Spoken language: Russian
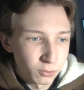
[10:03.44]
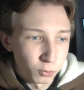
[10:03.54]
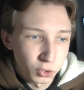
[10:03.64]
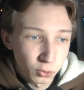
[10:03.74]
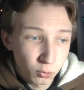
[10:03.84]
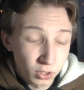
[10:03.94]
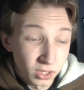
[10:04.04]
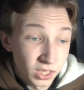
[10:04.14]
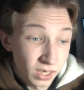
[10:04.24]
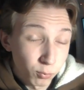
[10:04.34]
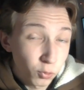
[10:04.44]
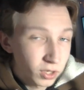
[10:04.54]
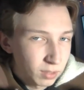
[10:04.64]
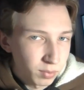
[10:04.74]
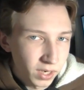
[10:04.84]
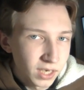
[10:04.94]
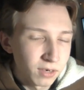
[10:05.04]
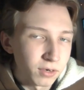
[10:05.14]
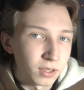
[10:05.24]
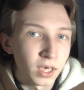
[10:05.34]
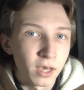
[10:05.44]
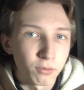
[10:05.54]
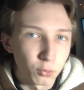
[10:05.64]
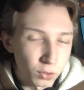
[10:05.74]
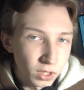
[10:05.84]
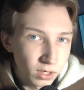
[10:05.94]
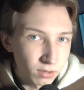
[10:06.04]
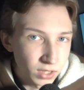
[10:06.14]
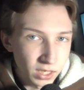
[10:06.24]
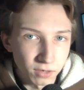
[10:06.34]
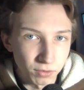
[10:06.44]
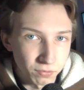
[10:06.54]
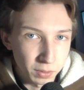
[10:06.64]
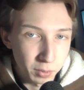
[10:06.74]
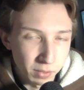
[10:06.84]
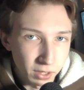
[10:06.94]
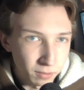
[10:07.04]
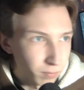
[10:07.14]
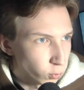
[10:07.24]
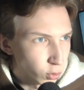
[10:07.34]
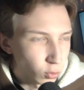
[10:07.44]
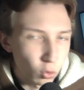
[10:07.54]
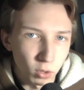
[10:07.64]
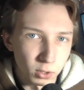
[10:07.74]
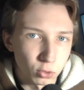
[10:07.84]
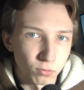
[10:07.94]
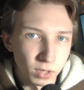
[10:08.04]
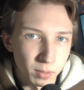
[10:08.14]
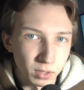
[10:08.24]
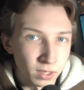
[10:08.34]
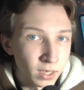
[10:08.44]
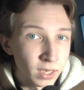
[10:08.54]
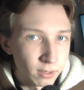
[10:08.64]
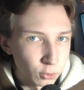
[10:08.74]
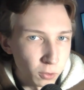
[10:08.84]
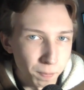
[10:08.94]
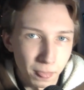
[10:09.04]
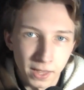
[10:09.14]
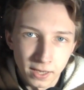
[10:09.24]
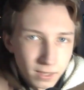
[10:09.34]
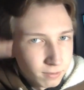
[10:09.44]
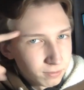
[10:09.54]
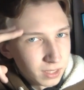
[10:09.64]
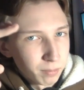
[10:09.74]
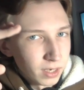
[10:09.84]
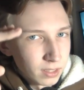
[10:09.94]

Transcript: очень круто и до сих пор не проигрывает в турнирах всяких FIFA Mobile. Уже сколько прошло времени. Все. Всем пока,